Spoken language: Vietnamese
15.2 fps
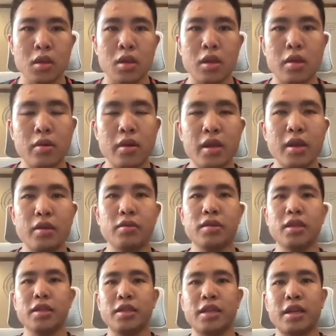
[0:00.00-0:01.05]
Hello, hello,
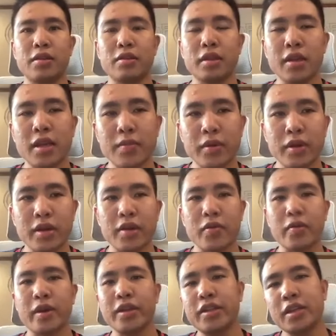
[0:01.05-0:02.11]
xin chào tất cả mọi người đã
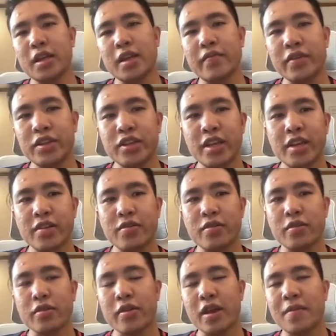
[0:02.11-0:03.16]
quay trở lại với channel
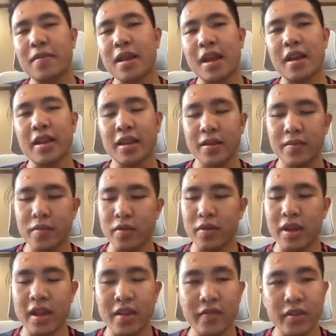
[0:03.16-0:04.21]
của F lại là Kimball
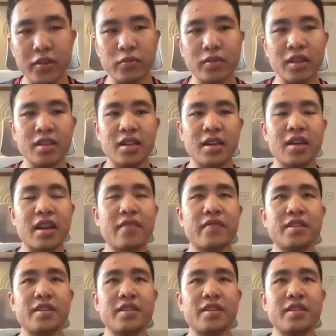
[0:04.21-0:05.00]
đây và chúng ta sẽ đang đến